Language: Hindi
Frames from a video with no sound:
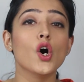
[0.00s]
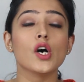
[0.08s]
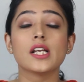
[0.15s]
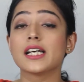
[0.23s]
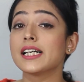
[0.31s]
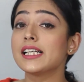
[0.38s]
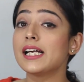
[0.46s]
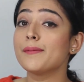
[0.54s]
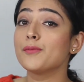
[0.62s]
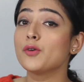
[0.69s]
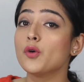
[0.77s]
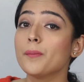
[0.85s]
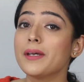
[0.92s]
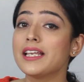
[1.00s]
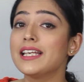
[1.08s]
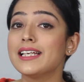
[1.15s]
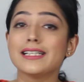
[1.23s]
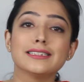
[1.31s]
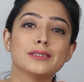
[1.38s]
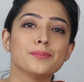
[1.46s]
और अगर आपको मेरी
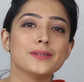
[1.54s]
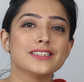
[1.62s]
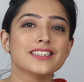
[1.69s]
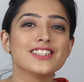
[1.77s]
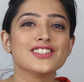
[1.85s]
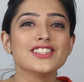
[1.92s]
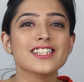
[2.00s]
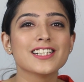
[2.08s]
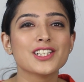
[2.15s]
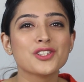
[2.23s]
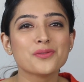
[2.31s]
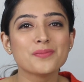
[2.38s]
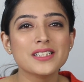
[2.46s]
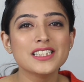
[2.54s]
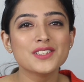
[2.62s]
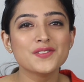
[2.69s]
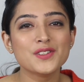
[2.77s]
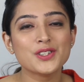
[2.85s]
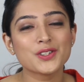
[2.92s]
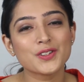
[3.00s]
रेसिपीज़ अच्छी लगे तो प्लीज़
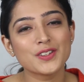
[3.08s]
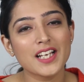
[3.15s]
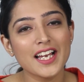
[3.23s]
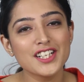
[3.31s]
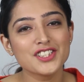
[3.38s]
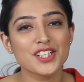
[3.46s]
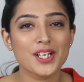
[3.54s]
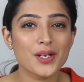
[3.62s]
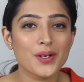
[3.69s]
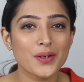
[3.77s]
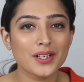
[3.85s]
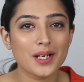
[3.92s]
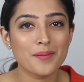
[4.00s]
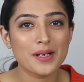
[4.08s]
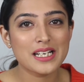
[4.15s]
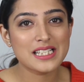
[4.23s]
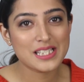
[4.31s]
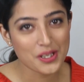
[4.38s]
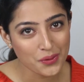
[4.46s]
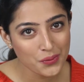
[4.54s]
वीडियो को लाइक शेयर और
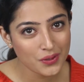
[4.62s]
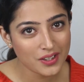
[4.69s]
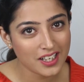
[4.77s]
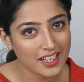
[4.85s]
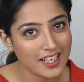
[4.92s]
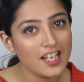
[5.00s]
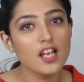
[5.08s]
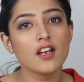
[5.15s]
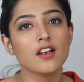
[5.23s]
कमेंट ज़रूर करें